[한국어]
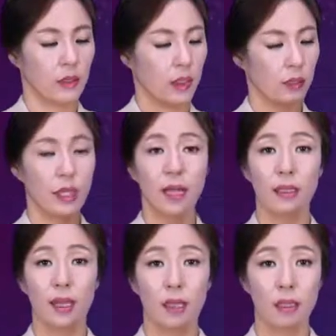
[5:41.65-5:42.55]
자, 이
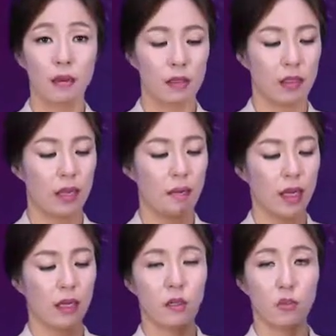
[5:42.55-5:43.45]
상태에서 제가 한
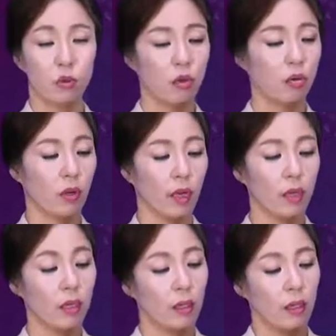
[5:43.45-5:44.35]
바퀴를 좀
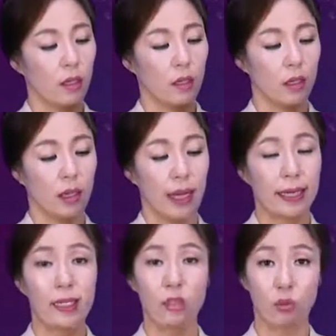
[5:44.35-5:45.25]
돌려볼게요.
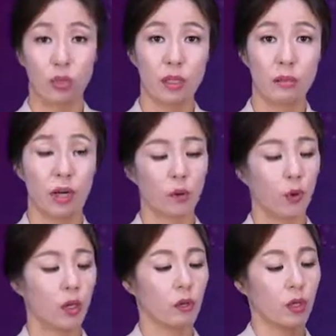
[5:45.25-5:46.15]
라이트 쪽 챔버가
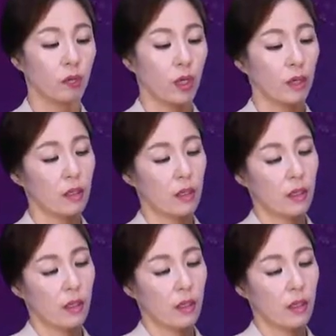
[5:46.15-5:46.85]
보이고 있고요.